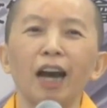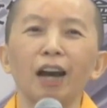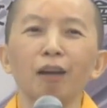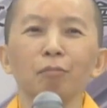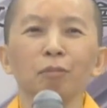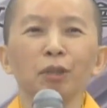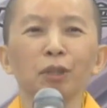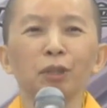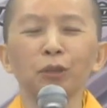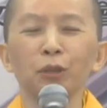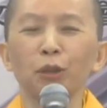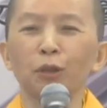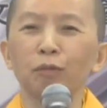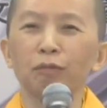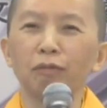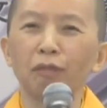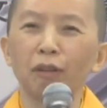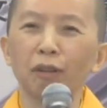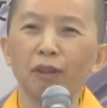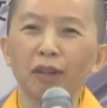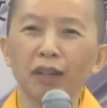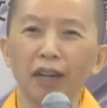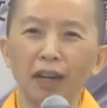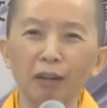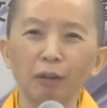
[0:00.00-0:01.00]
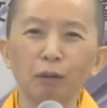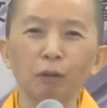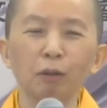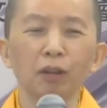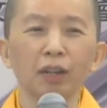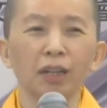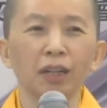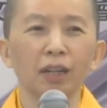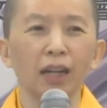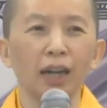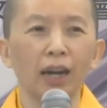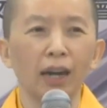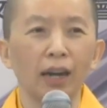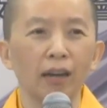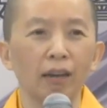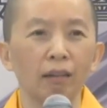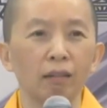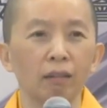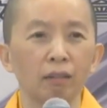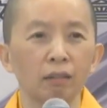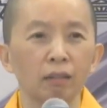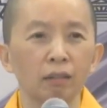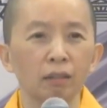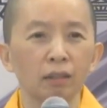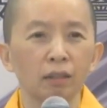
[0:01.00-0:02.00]
阿弥陀佛赶快来，
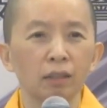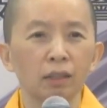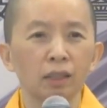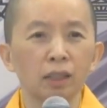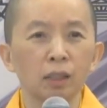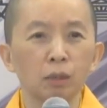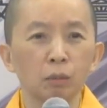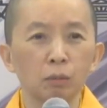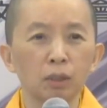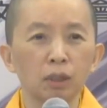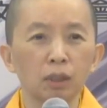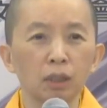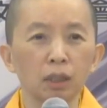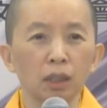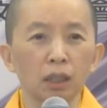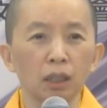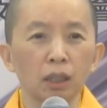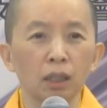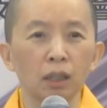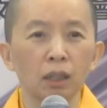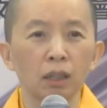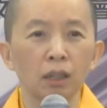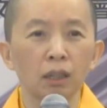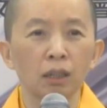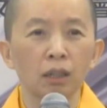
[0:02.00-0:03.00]
是不是？